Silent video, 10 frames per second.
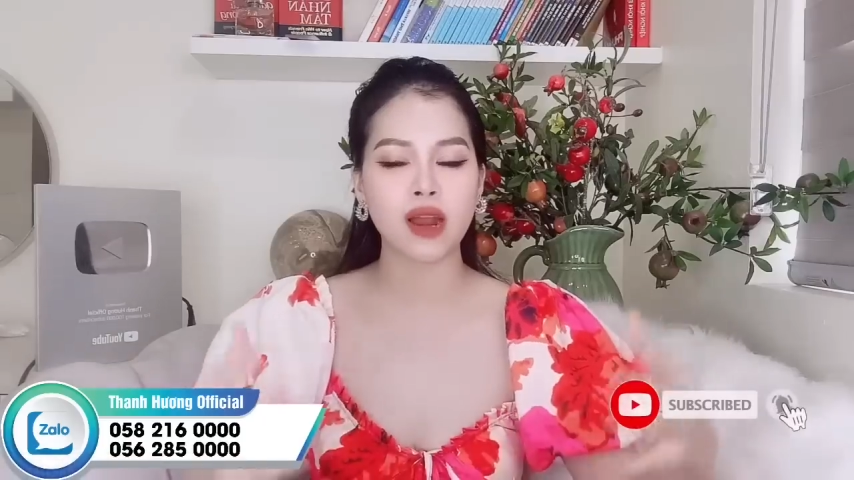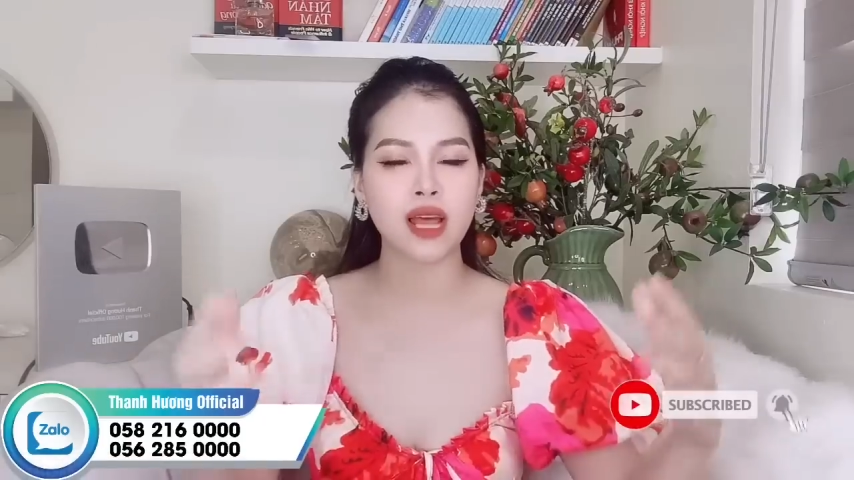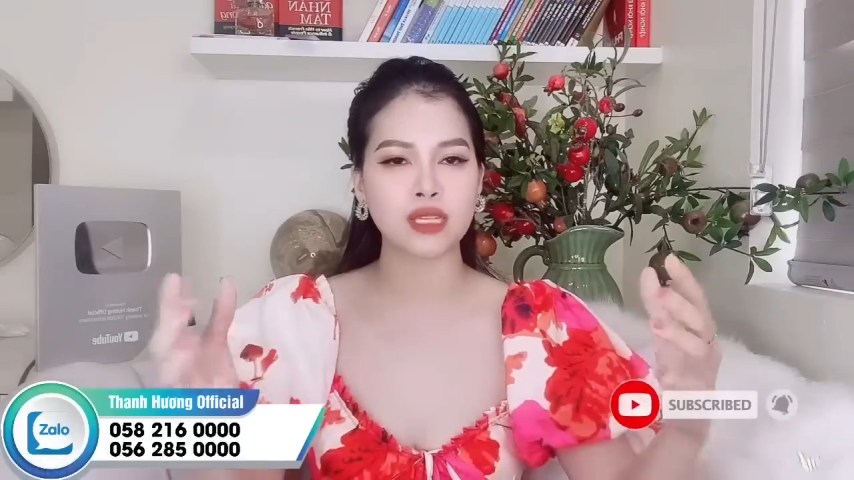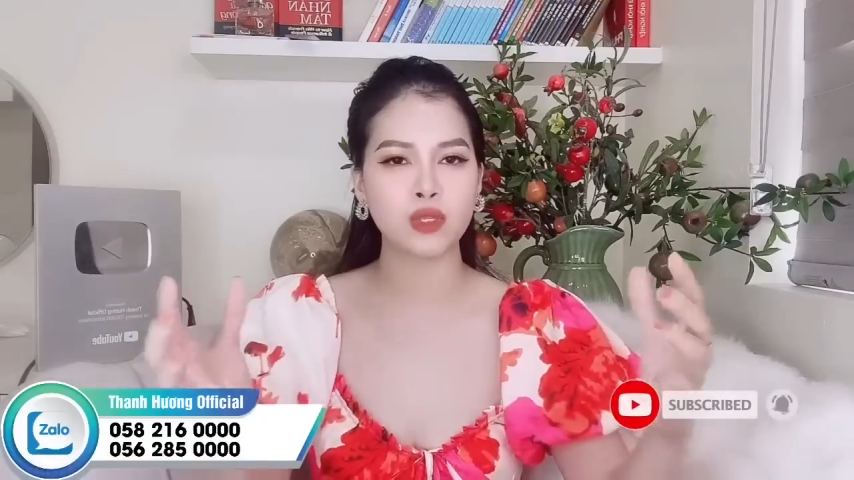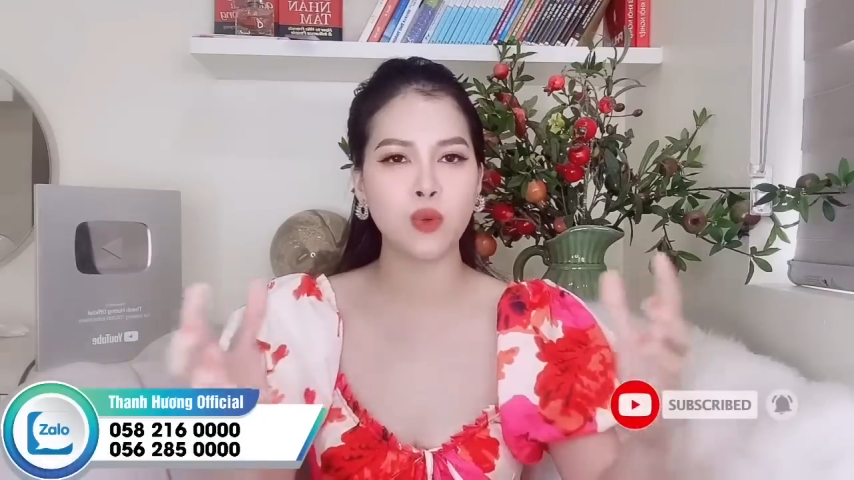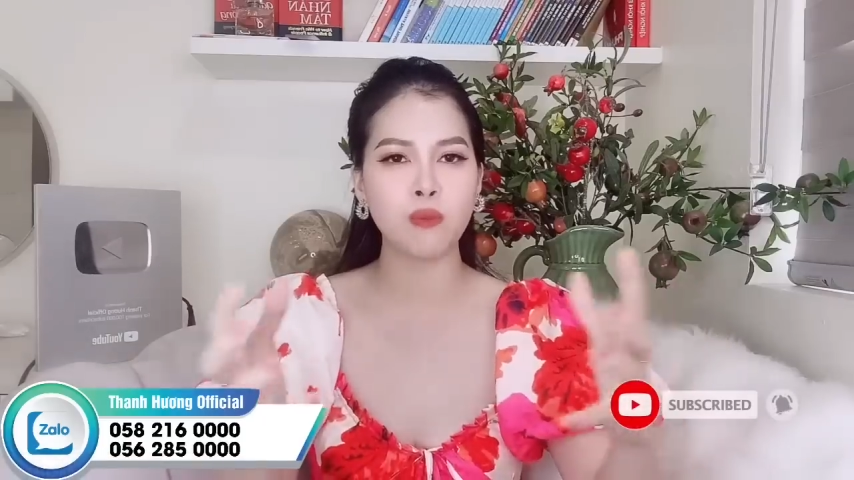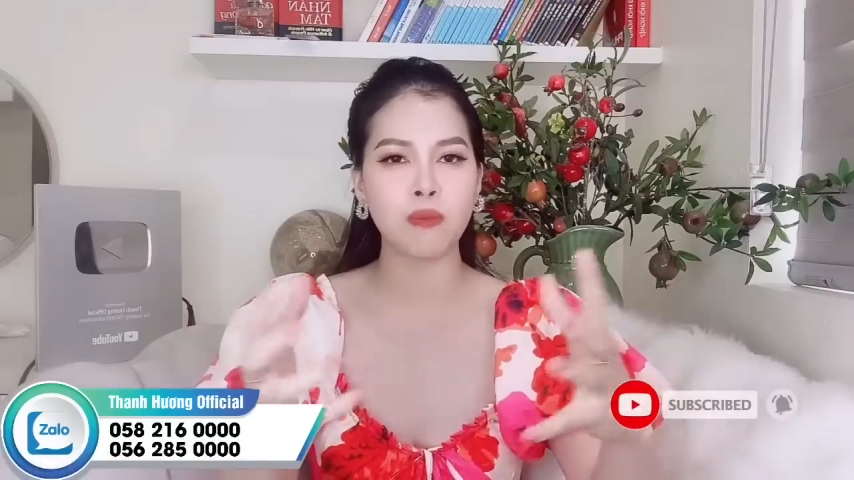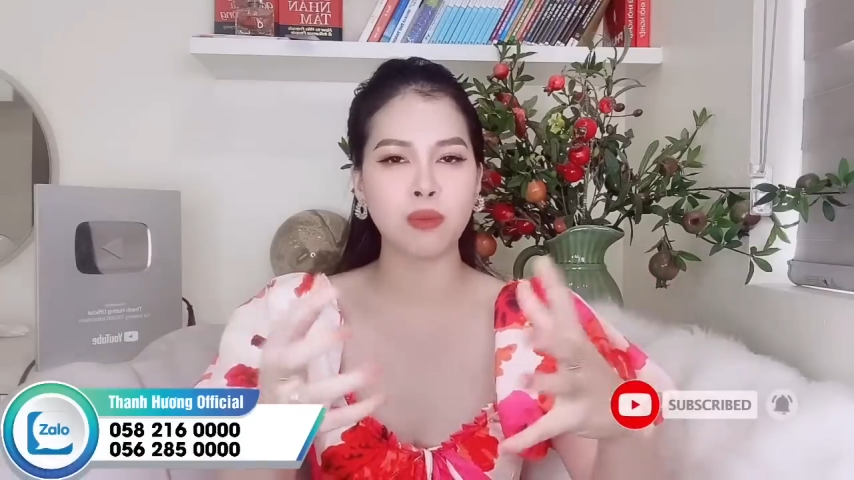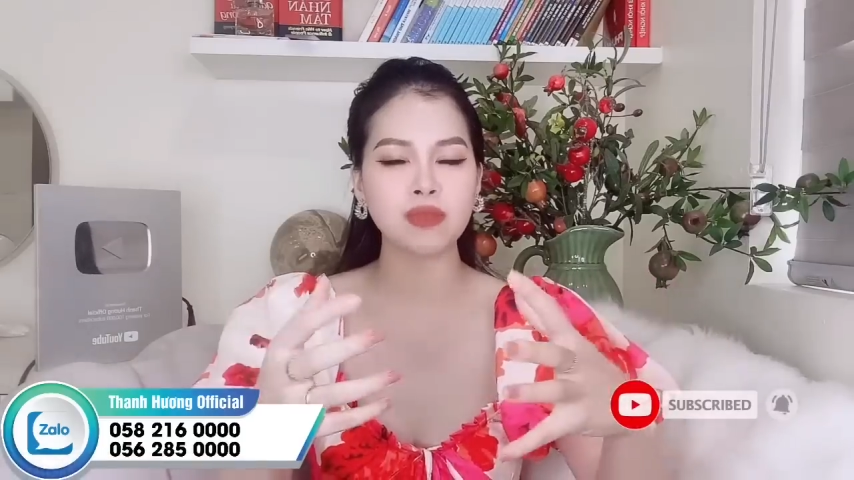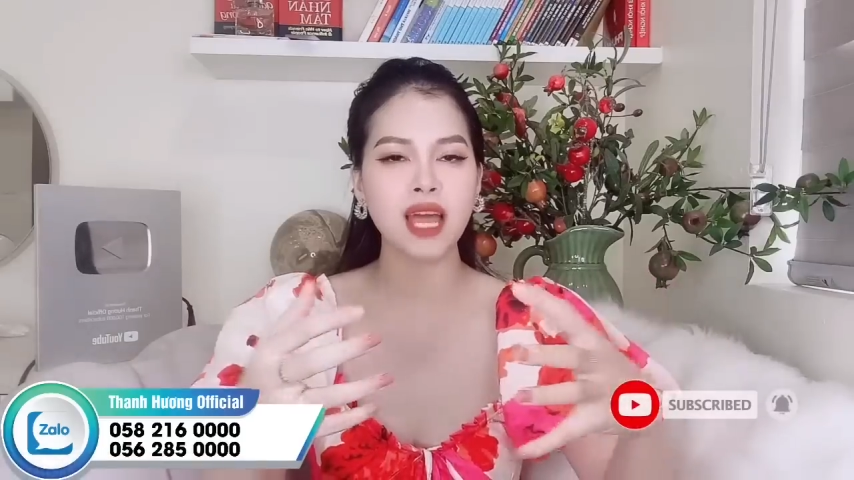là
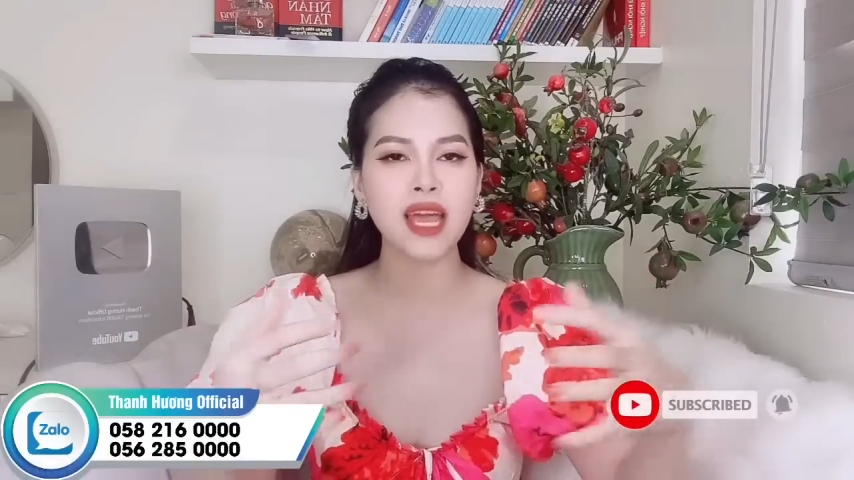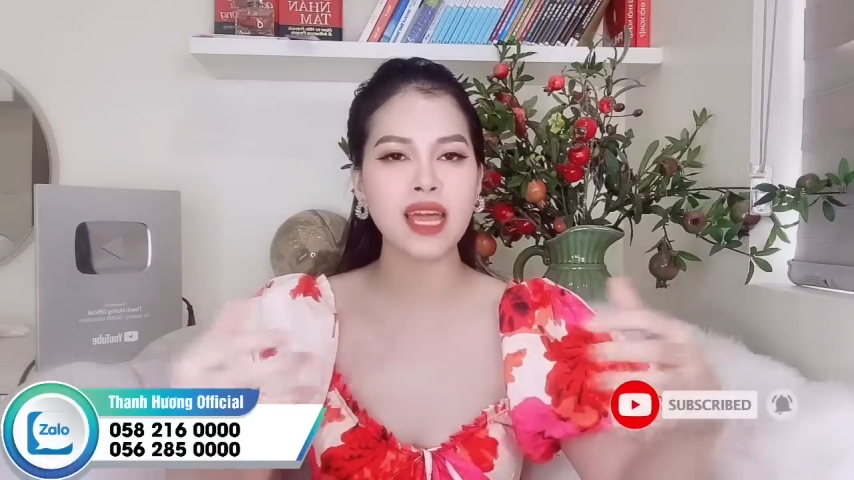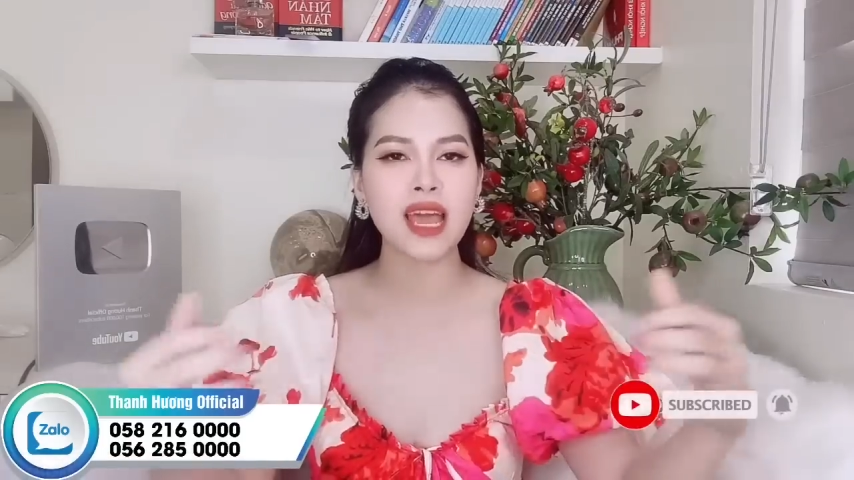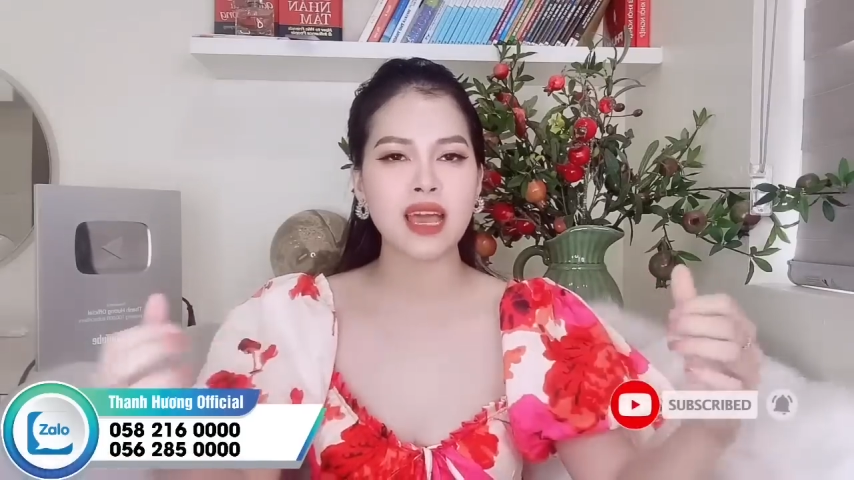dùng móng tay